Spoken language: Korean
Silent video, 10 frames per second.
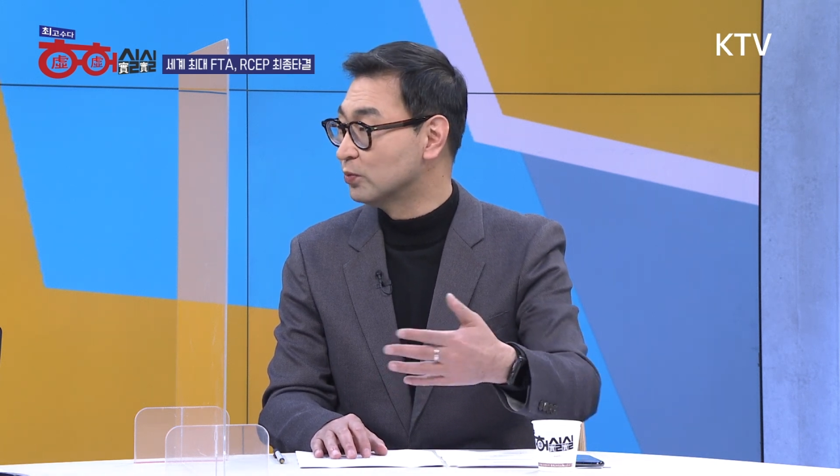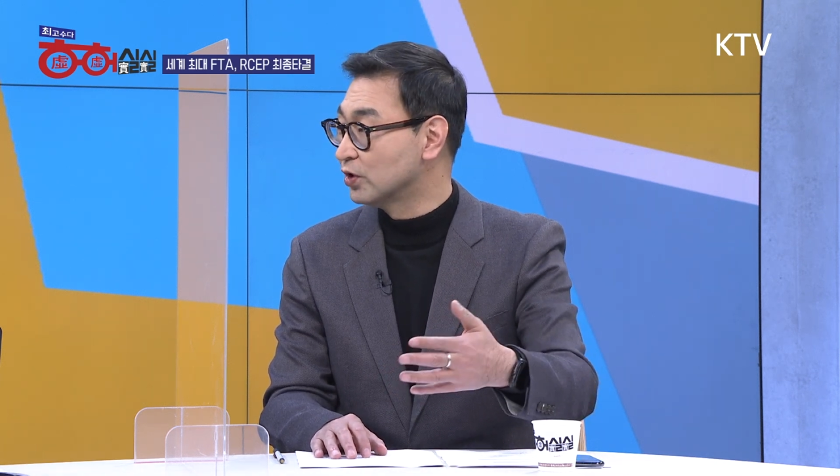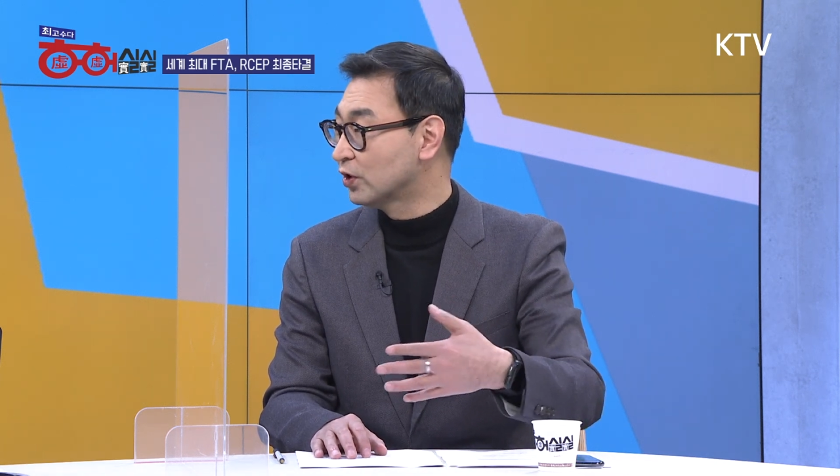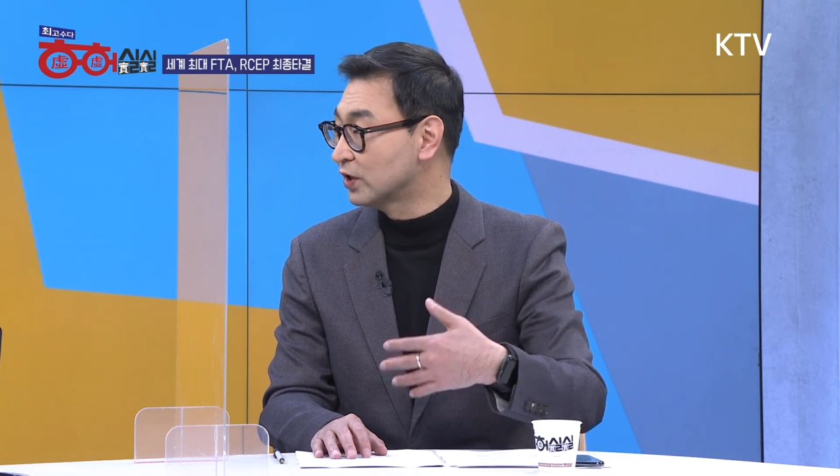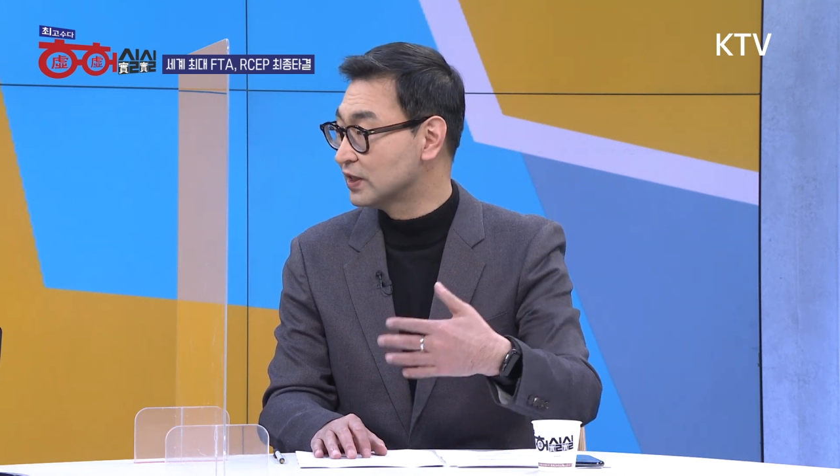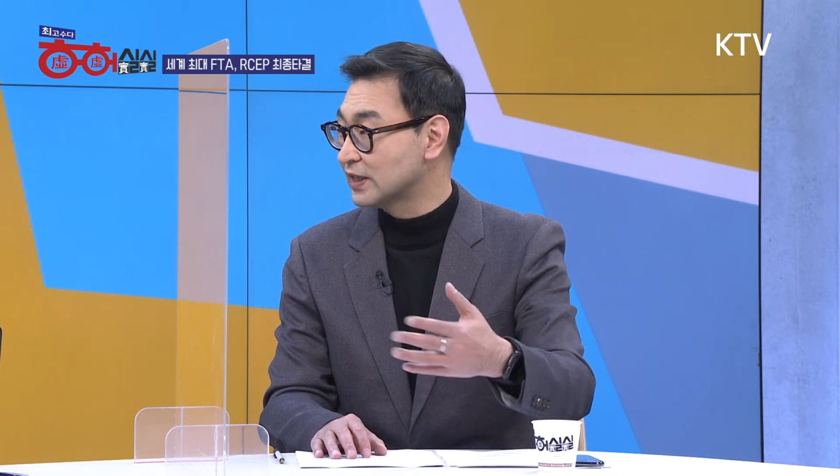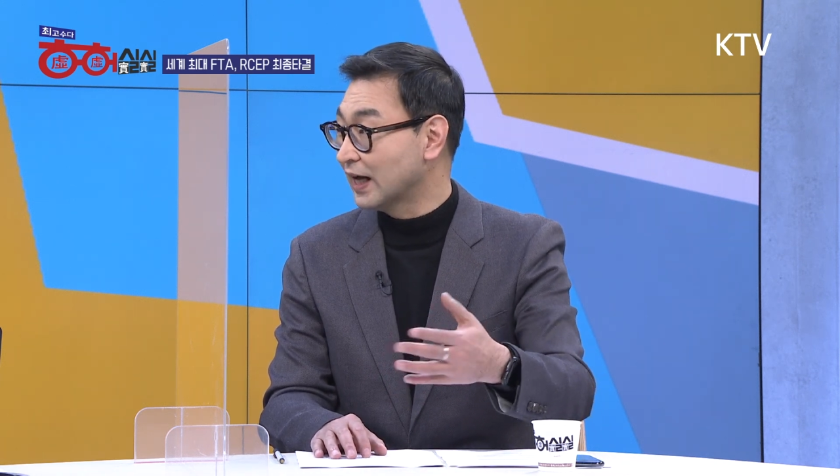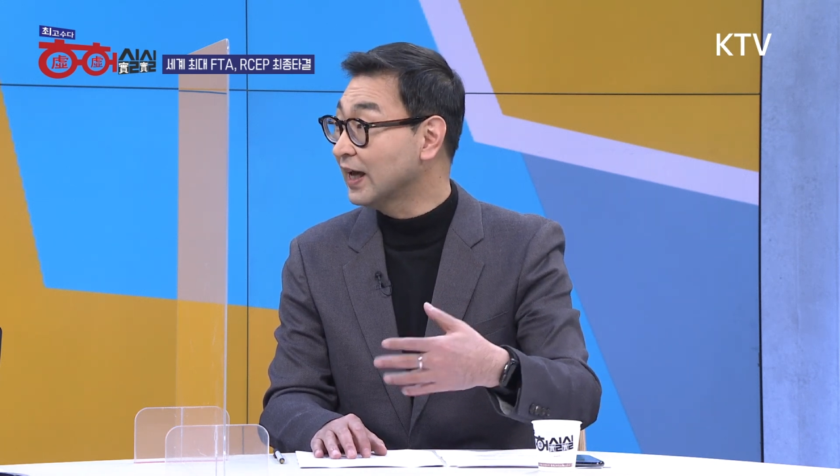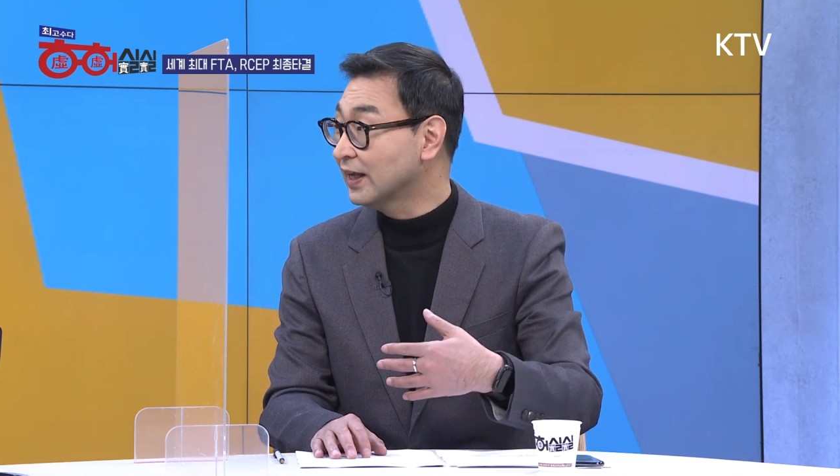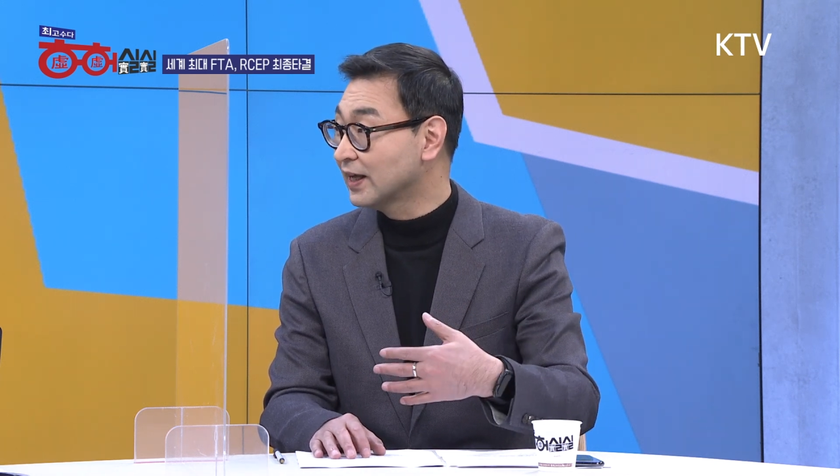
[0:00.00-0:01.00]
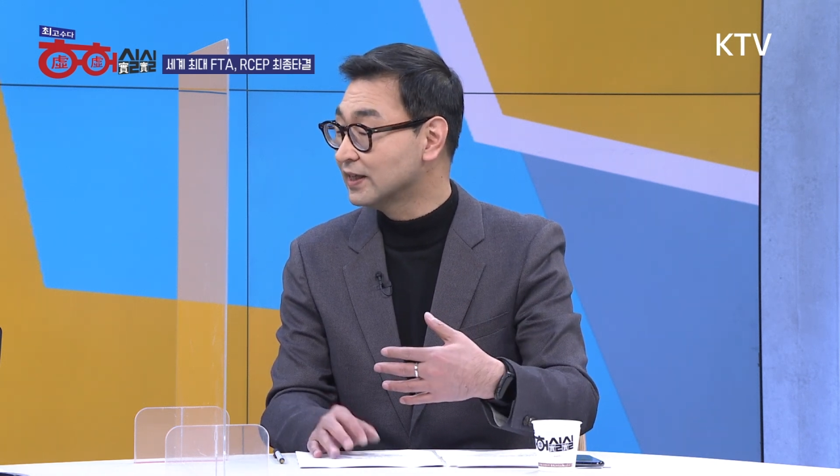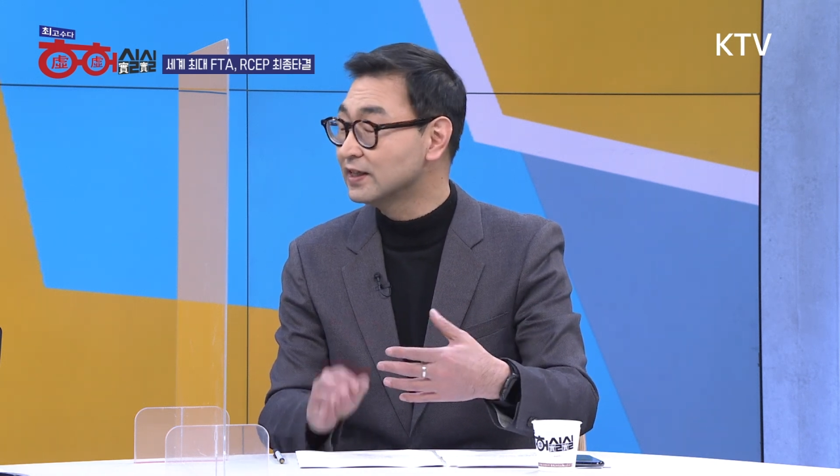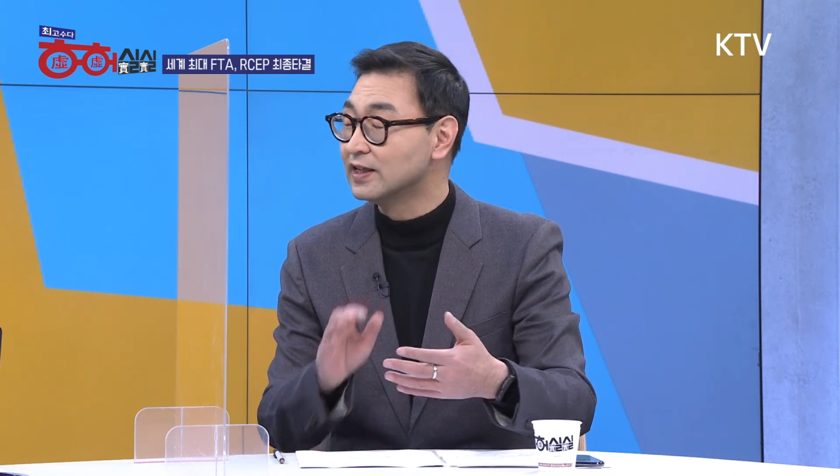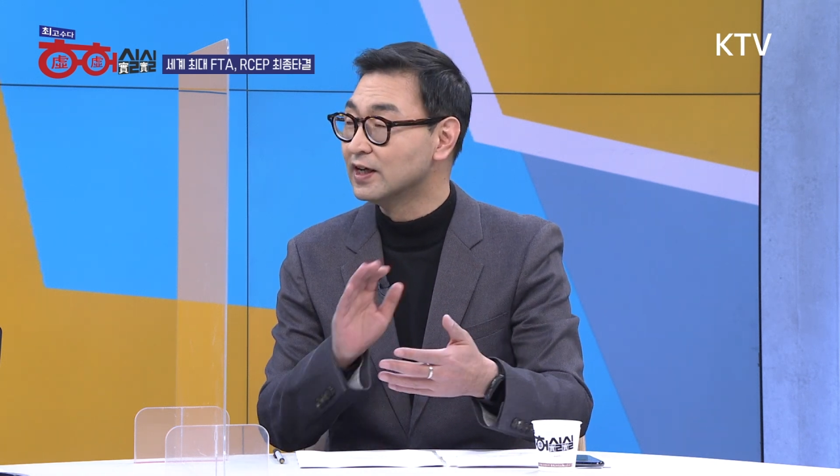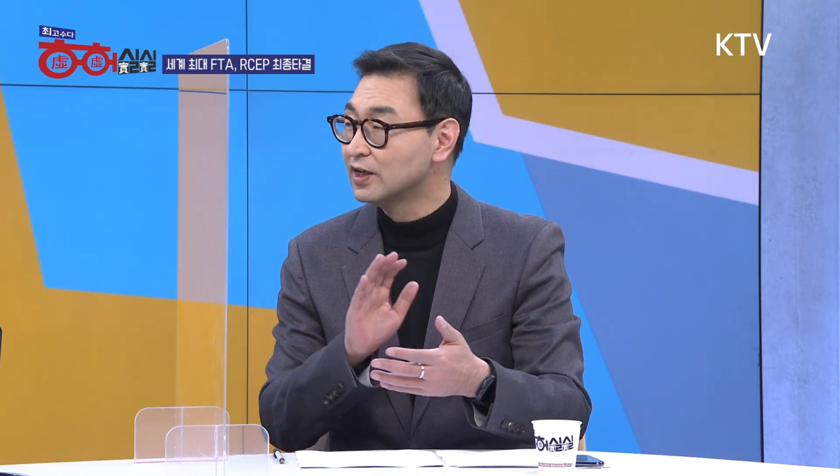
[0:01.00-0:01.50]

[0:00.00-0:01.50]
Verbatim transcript: 무역을 이제 하게 되는